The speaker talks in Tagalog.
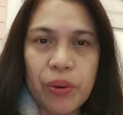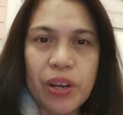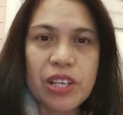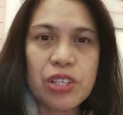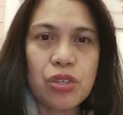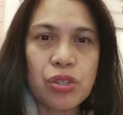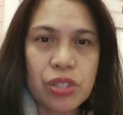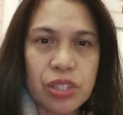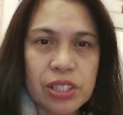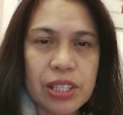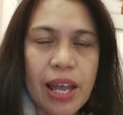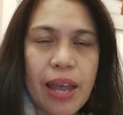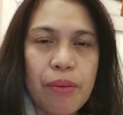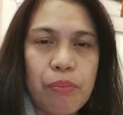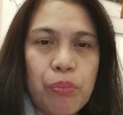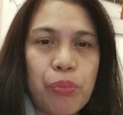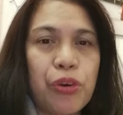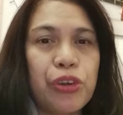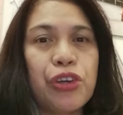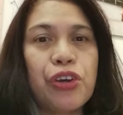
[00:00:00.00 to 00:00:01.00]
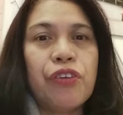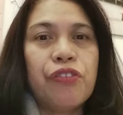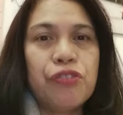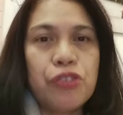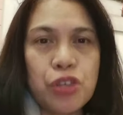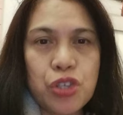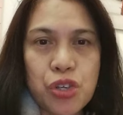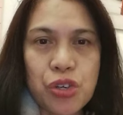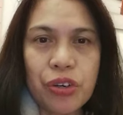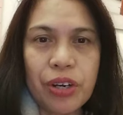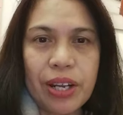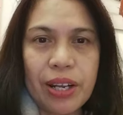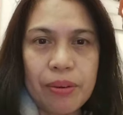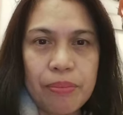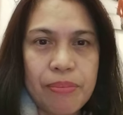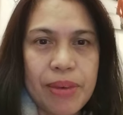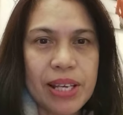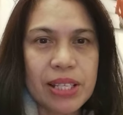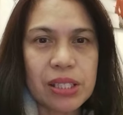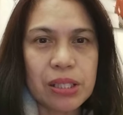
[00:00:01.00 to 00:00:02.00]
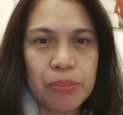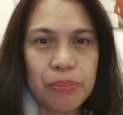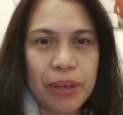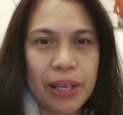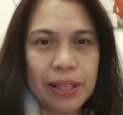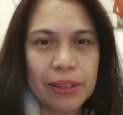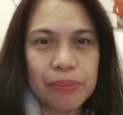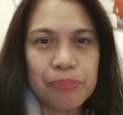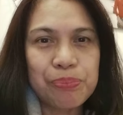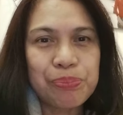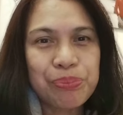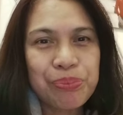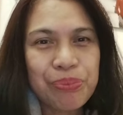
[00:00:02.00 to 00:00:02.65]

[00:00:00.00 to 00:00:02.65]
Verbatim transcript: precious time for your future investment.